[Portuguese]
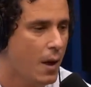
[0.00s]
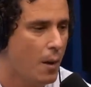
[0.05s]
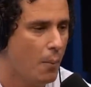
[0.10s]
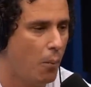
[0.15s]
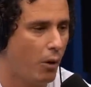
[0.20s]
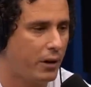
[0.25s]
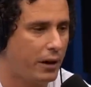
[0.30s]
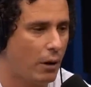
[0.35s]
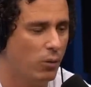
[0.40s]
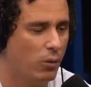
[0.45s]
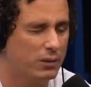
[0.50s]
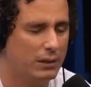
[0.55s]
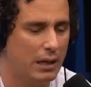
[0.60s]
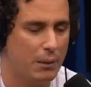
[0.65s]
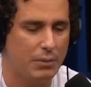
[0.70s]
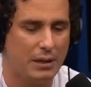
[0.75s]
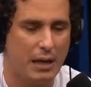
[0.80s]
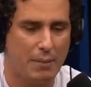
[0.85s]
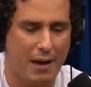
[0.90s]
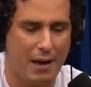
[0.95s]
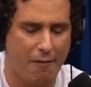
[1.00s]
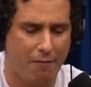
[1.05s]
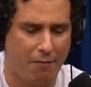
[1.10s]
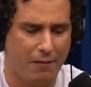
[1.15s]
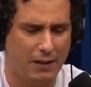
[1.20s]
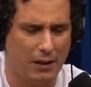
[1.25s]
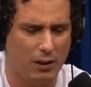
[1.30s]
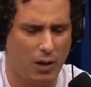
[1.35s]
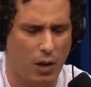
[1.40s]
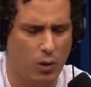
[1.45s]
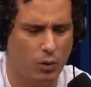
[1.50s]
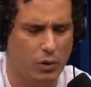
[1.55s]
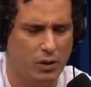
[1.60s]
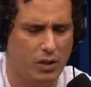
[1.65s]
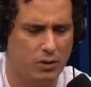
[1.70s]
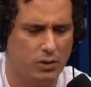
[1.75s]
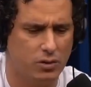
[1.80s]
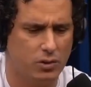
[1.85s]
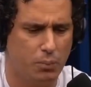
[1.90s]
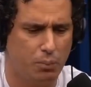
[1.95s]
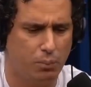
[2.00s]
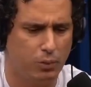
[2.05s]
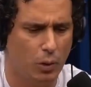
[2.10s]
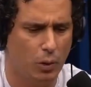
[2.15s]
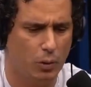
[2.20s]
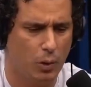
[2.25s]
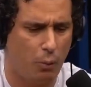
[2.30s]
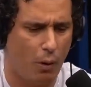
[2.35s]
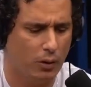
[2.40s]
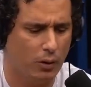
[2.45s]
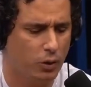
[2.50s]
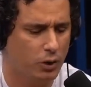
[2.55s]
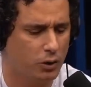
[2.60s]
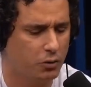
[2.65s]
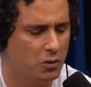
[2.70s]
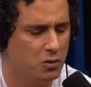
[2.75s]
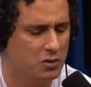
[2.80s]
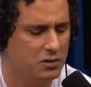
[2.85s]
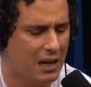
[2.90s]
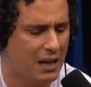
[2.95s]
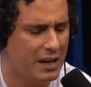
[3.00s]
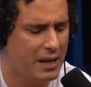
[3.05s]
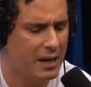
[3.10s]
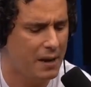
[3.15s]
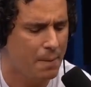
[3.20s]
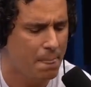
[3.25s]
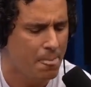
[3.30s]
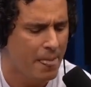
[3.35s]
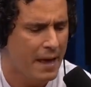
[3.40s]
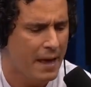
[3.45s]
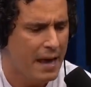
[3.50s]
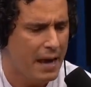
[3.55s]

porque um tempo da minha vida, logo no início do, do, do Porto dos Fundos ali,